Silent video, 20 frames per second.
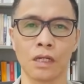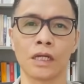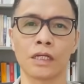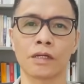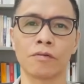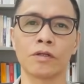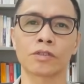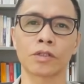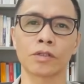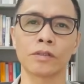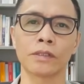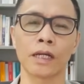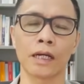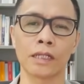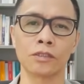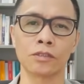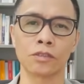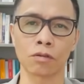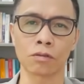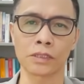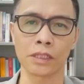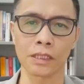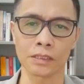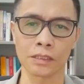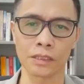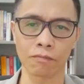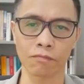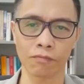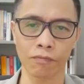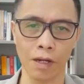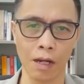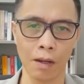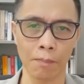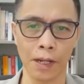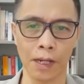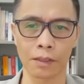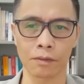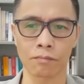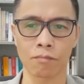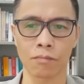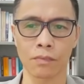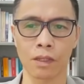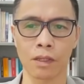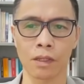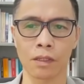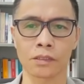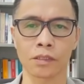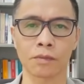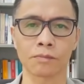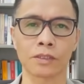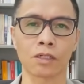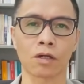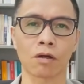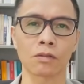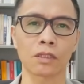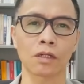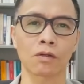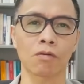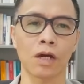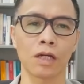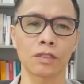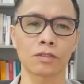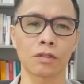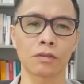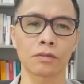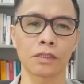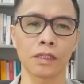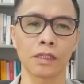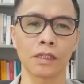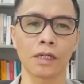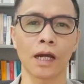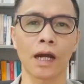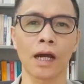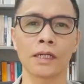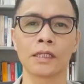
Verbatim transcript: 因为需要有人做政治花瓶，甚至说得夸张一点，